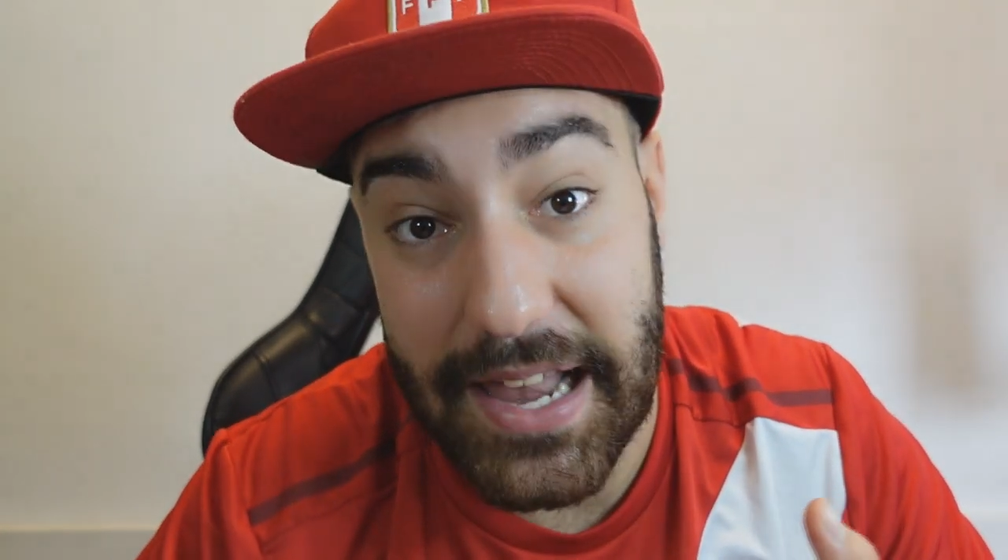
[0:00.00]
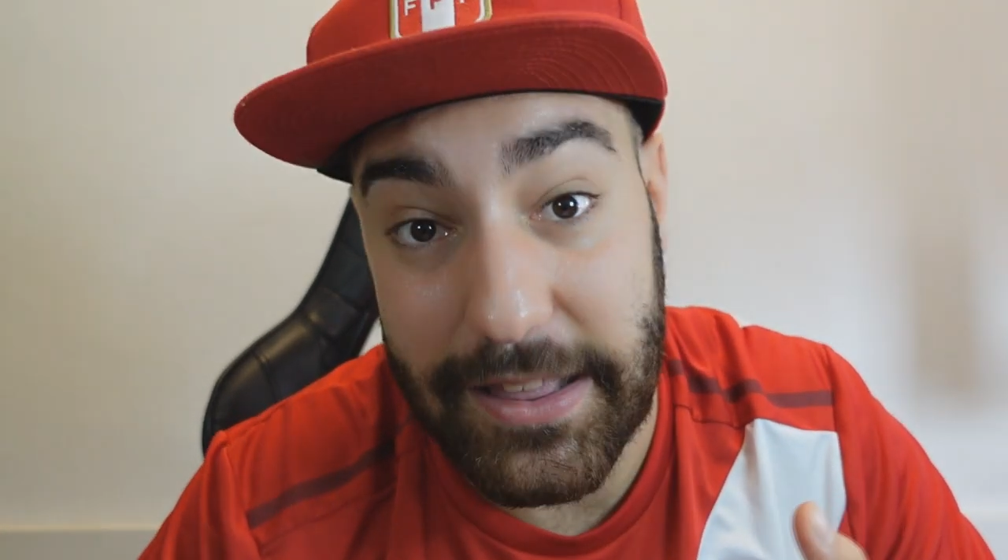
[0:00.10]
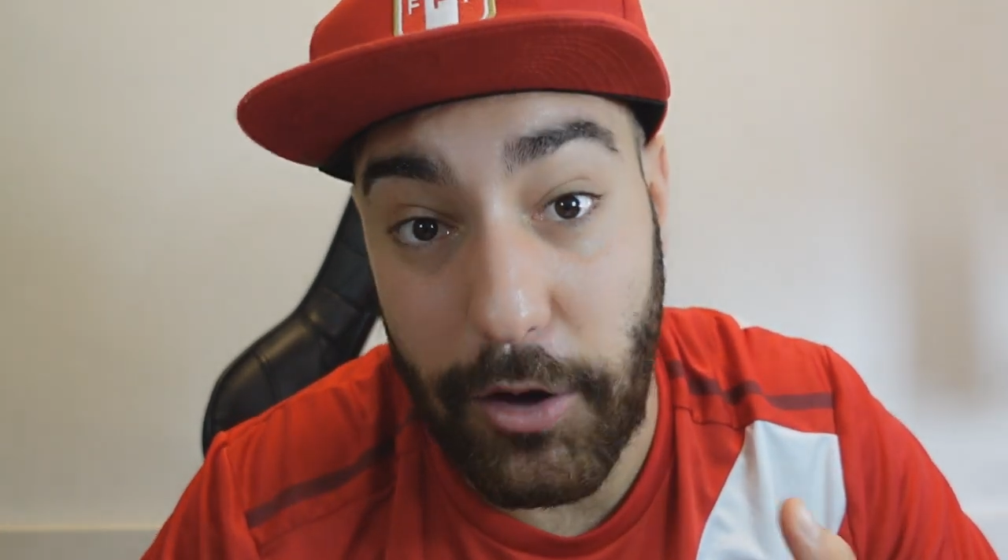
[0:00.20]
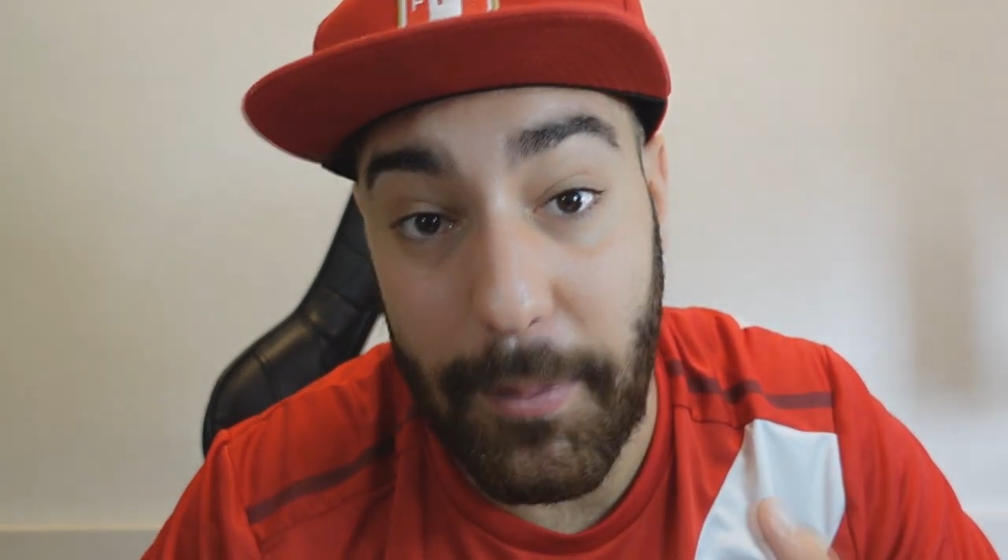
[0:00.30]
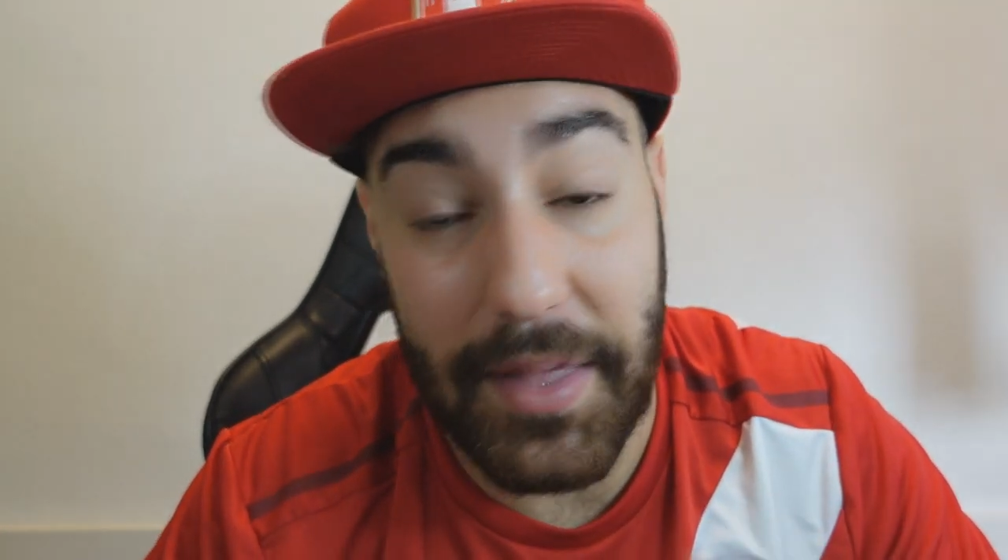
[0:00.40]

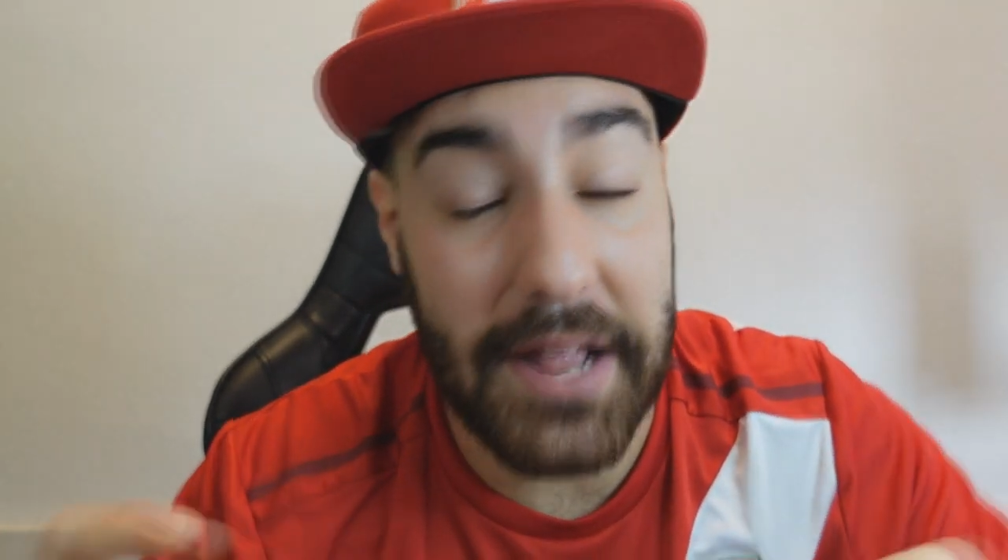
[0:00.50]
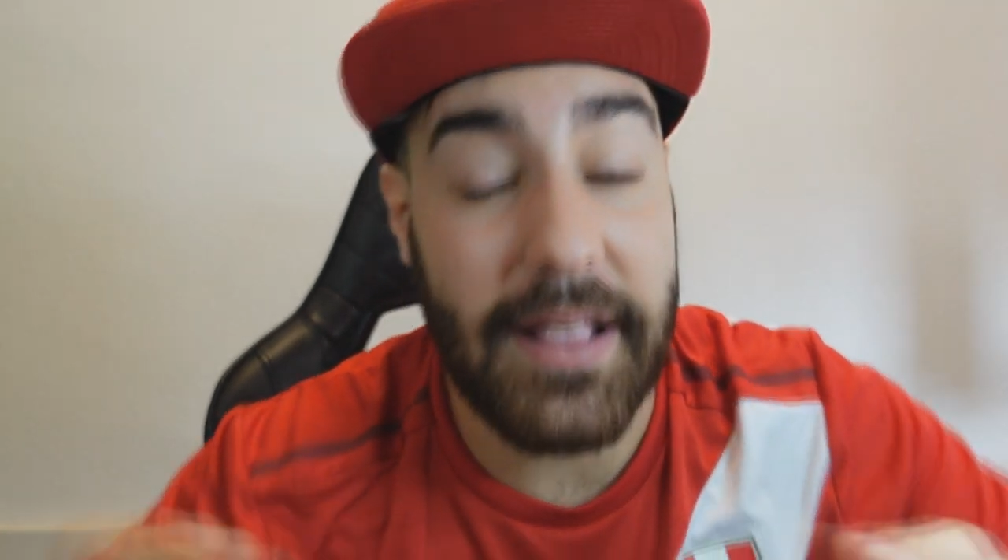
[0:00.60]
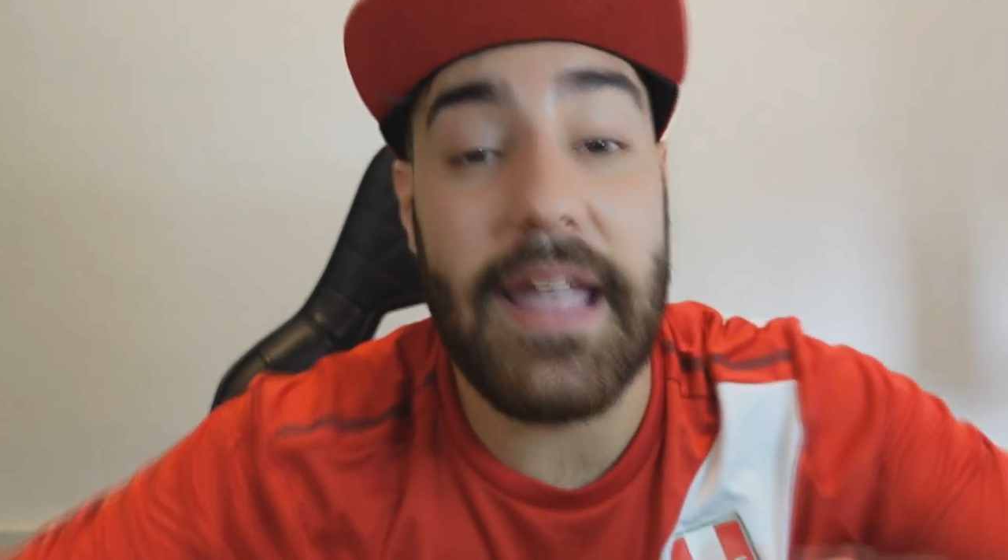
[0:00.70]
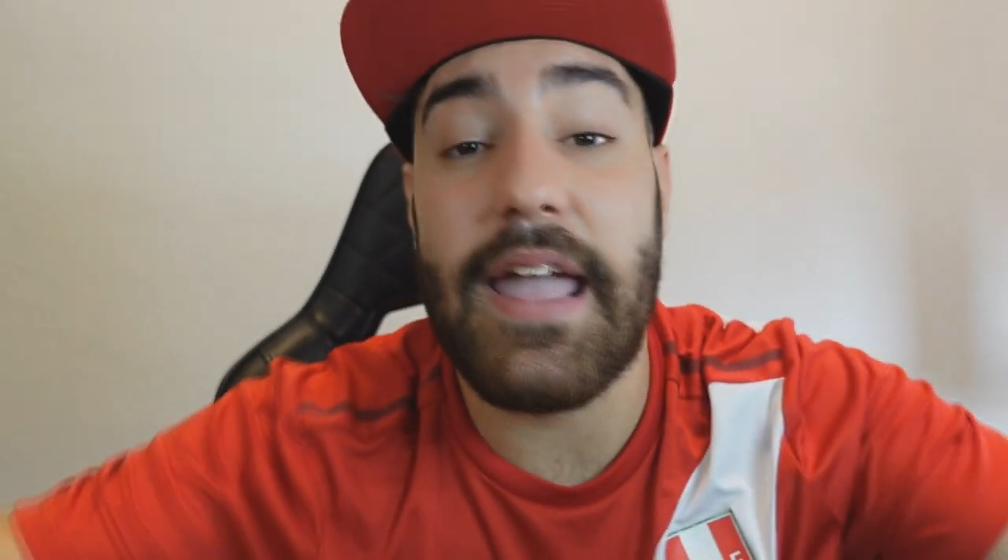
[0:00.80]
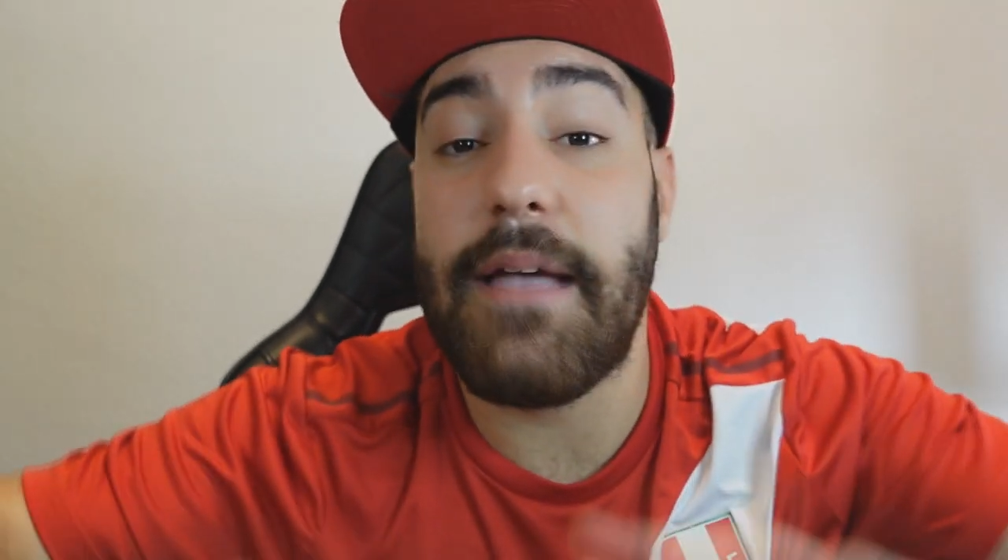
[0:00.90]
Atlético de
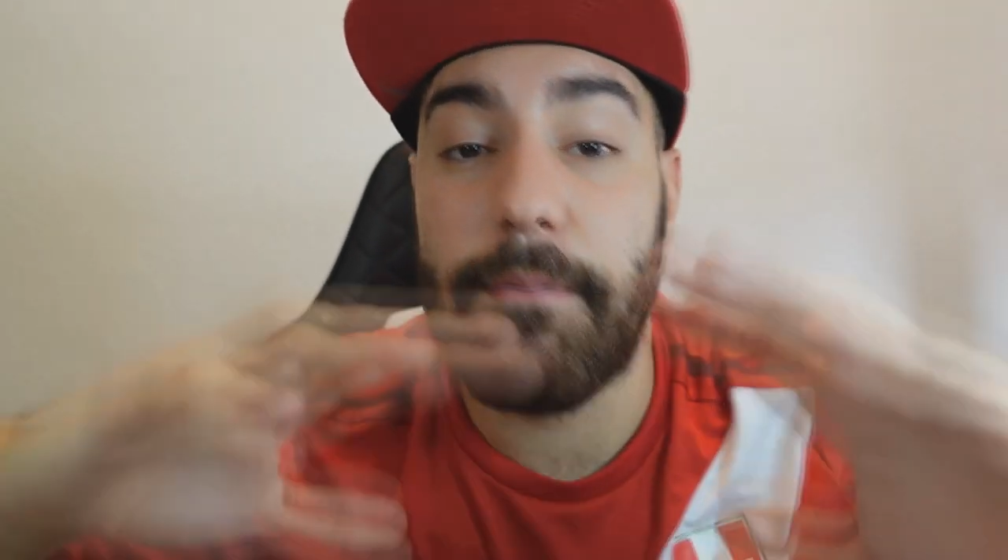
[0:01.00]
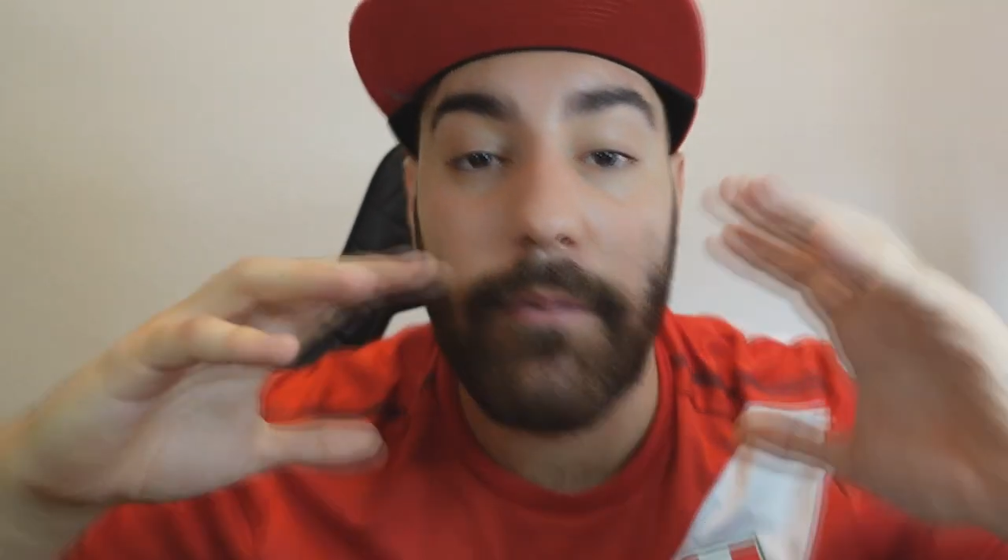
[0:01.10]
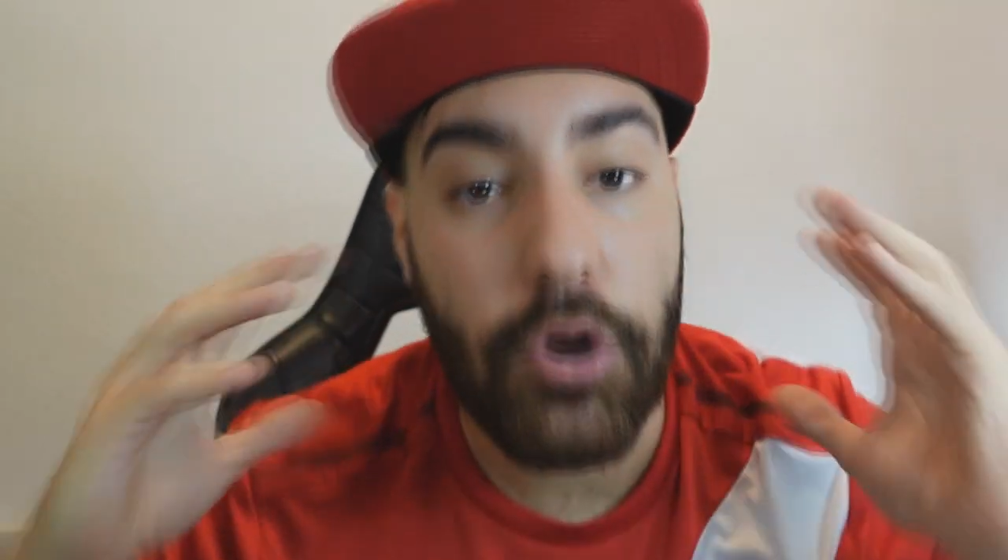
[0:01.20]
Madrid y